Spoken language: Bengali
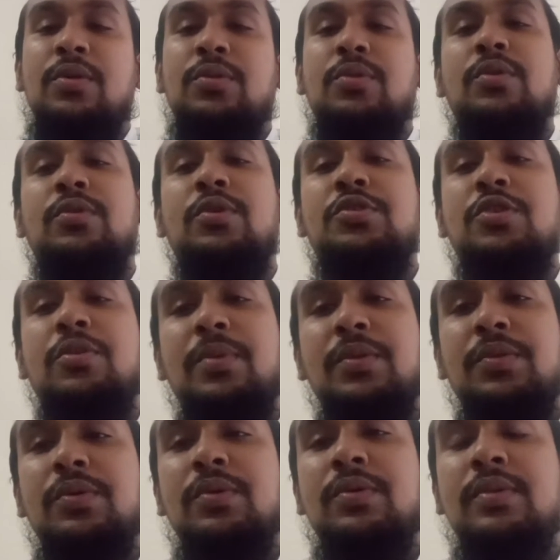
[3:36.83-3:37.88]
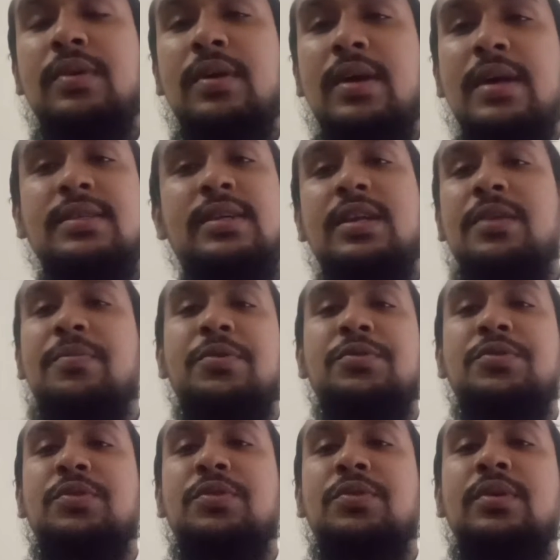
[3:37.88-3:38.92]
তো দর্শকবৃন্দ আজকের এই
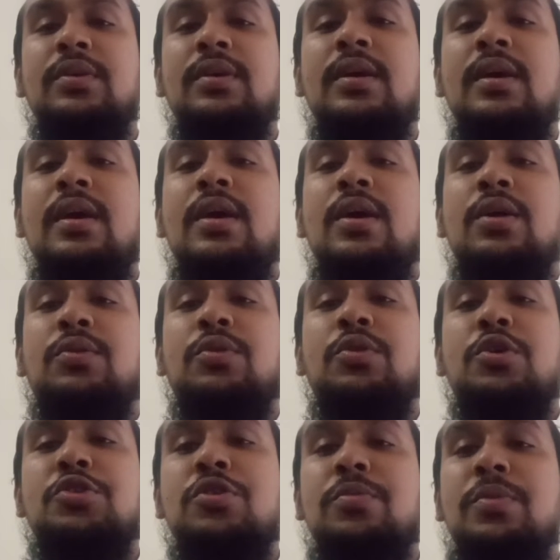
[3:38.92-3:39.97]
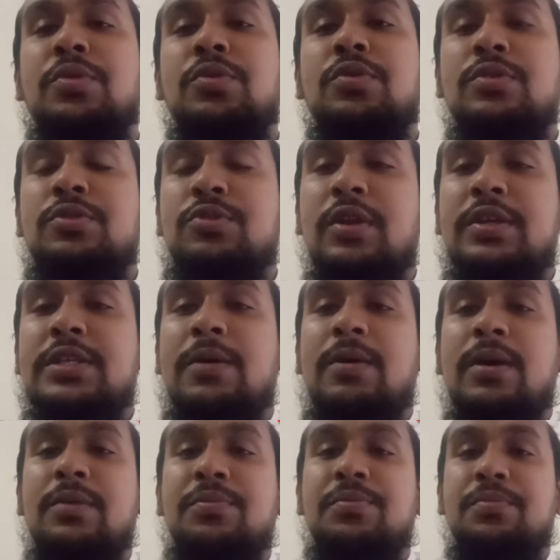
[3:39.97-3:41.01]
পর্যন্তই তো দর্শকবৃন্দ চলে
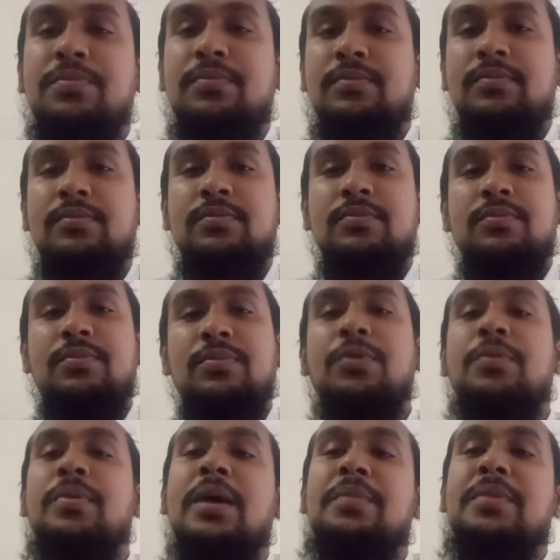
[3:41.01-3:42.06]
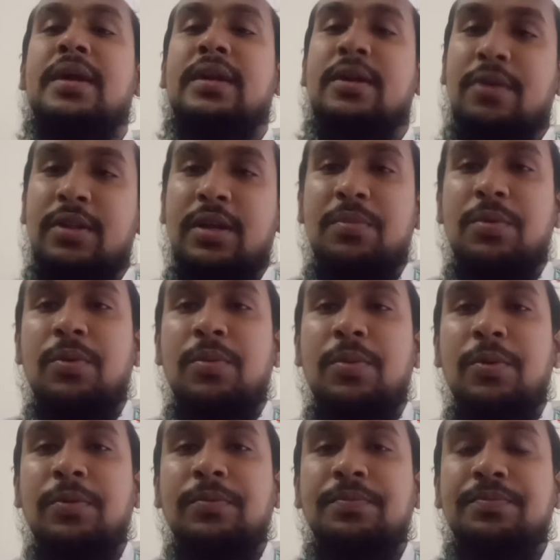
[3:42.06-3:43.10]
যাওয়ার পূর্বে আমি একটা কথা বলবো